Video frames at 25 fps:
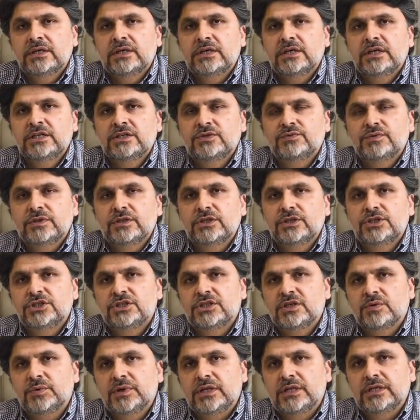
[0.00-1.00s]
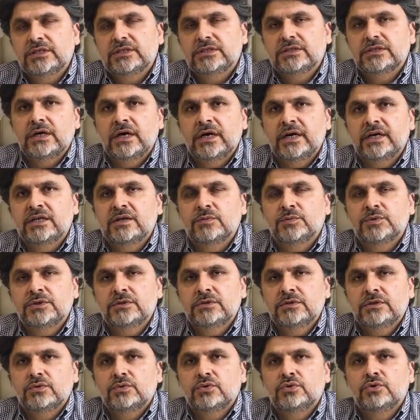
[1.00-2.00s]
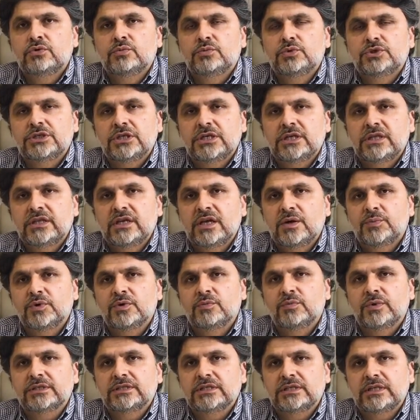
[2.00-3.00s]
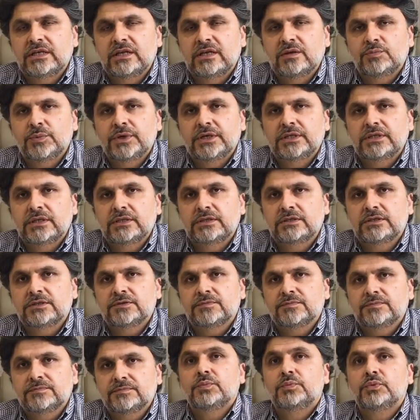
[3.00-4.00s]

iç ve dış gebelik ayrımının uygun bir şekilde yapılması gerekmektedir.